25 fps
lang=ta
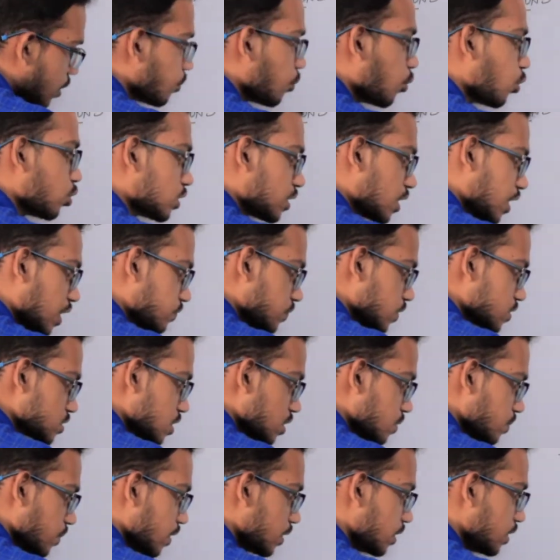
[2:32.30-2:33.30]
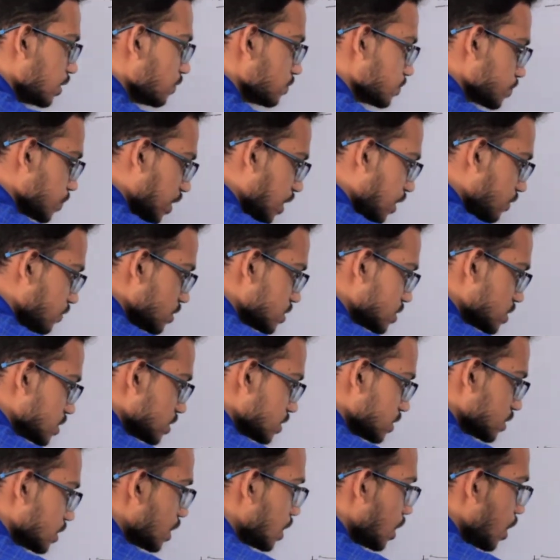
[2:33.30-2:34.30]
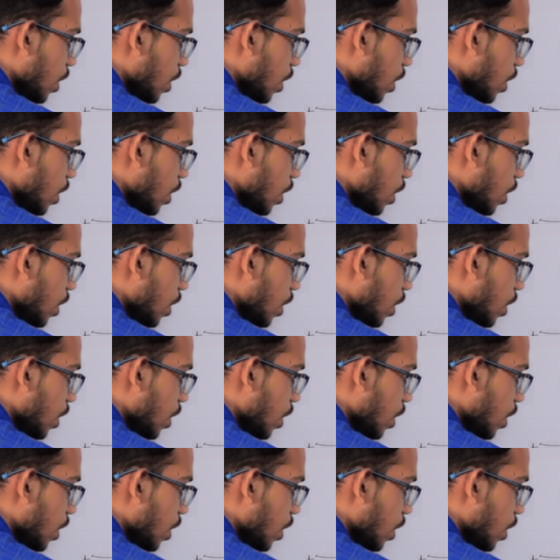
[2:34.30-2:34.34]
இதை மோட்டராக ஃபங்க்ஷன் பண்ணி பண்ண வச்சு